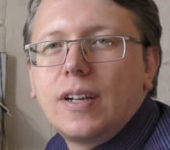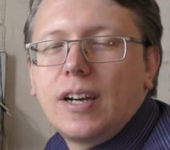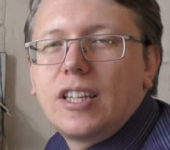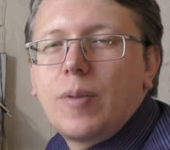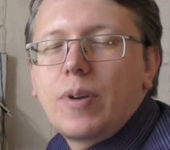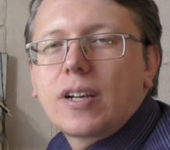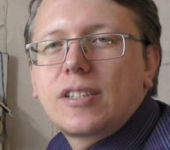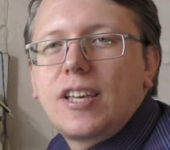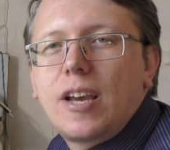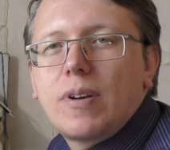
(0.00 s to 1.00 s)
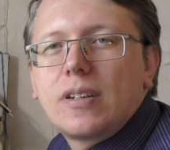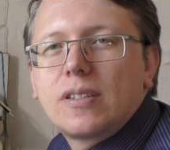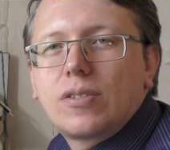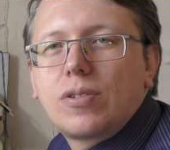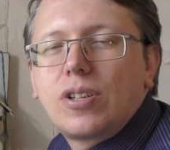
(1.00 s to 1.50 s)
одна микросхема
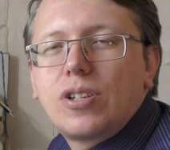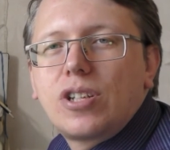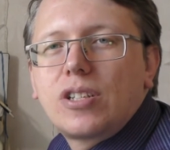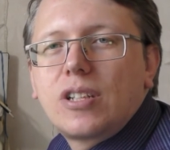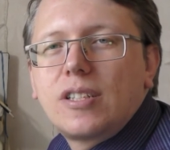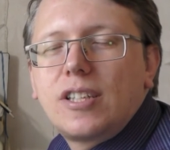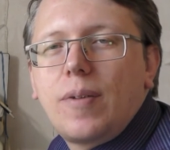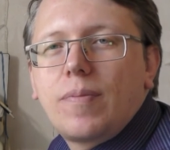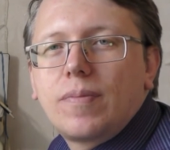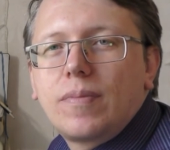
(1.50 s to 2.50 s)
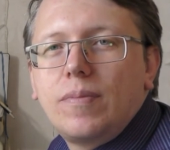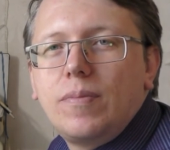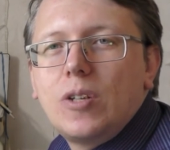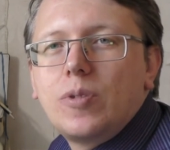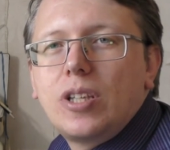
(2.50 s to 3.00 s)
176 7
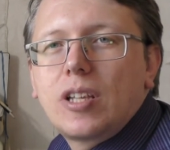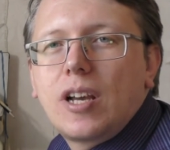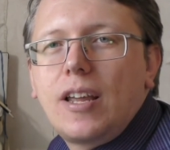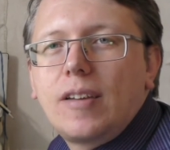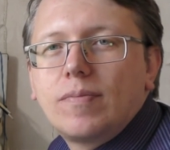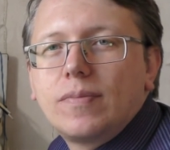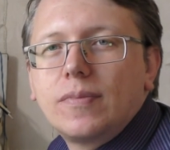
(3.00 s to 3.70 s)
минимум деталей.